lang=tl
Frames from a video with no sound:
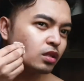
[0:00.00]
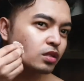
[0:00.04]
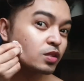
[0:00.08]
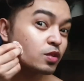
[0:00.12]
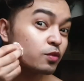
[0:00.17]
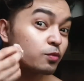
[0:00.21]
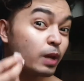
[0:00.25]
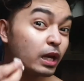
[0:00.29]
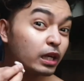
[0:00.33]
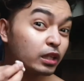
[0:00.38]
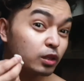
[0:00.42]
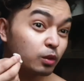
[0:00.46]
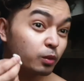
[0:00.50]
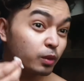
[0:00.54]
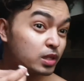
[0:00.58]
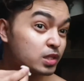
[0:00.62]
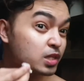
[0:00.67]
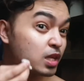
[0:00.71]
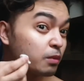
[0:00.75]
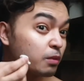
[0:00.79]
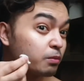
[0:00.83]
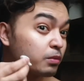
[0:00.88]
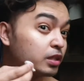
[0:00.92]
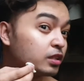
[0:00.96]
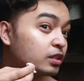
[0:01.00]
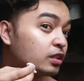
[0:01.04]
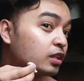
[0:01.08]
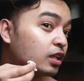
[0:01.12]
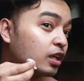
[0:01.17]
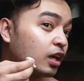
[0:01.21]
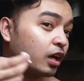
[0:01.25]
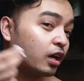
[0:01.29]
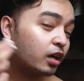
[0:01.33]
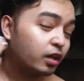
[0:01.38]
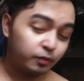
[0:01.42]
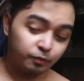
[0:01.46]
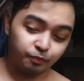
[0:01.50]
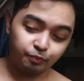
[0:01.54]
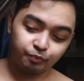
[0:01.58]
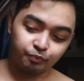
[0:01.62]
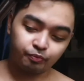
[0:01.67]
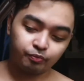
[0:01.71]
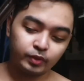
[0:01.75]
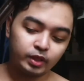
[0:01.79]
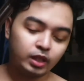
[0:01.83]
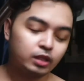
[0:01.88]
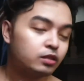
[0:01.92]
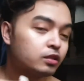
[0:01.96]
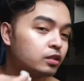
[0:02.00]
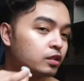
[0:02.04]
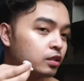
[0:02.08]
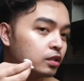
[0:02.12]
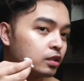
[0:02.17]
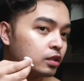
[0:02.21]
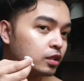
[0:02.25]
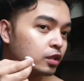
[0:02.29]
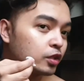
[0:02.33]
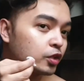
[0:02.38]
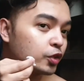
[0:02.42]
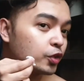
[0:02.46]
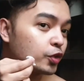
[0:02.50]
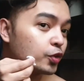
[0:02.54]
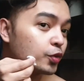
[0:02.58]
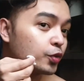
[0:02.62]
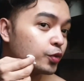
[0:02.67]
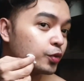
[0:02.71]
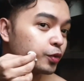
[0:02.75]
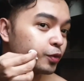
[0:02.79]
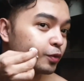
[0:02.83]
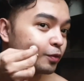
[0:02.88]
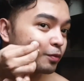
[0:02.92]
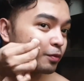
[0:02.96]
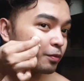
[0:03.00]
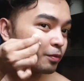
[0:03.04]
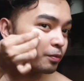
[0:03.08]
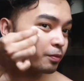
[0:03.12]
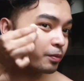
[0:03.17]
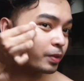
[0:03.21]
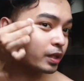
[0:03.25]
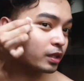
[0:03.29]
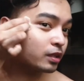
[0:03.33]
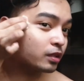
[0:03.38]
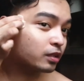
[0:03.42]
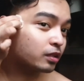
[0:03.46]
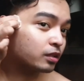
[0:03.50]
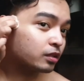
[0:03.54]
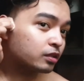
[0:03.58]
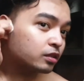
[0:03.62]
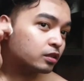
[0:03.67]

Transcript: So, by the way, sabi nila, yung pag